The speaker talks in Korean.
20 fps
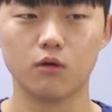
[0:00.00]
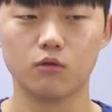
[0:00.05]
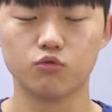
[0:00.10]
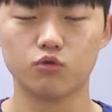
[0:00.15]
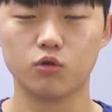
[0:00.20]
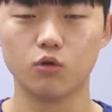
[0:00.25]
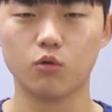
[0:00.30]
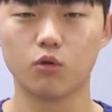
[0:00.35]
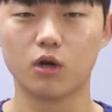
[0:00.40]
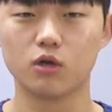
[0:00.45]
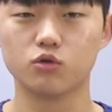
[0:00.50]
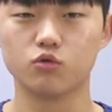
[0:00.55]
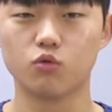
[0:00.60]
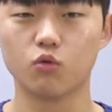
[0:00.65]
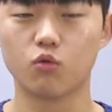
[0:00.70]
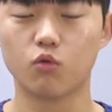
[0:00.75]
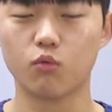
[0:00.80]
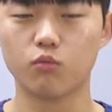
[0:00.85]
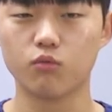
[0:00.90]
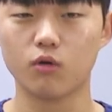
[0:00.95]
뒤로
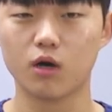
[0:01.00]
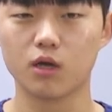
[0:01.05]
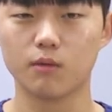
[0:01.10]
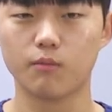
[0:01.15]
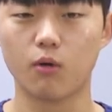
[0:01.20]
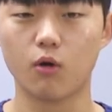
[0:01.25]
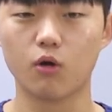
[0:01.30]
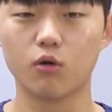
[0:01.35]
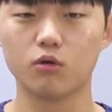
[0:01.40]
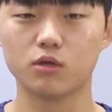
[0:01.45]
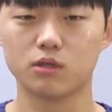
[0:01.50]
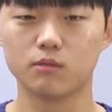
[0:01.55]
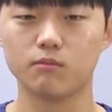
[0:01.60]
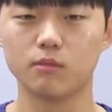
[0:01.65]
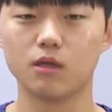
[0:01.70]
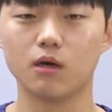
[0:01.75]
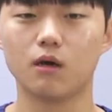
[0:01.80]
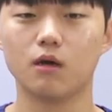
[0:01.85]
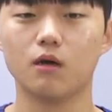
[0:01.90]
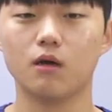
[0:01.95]
갈수록 공부하기
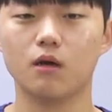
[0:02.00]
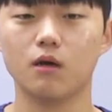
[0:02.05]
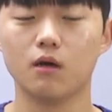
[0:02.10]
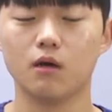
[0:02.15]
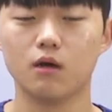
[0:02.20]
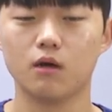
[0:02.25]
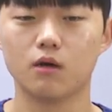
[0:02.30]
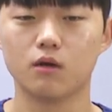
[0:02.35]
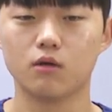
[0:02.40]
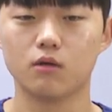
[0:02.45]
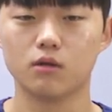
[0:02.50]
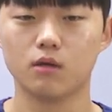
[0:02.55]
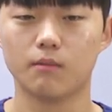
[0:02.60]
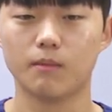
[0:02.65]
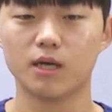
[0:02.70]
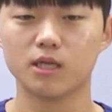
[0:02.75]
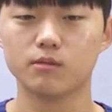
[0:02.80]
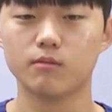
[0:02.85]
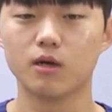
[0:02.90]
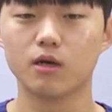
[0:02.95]
버거워집니다. 그러나
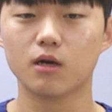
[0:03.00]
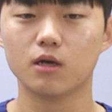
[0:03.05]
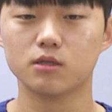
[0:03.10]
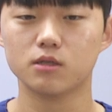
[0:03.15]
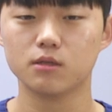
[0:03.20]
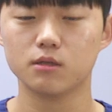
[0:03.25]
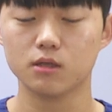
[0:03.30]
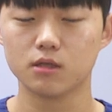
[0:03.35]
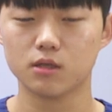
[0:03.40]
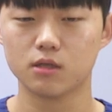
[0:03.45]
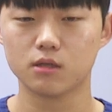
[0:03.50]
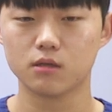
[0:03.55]
마지막까지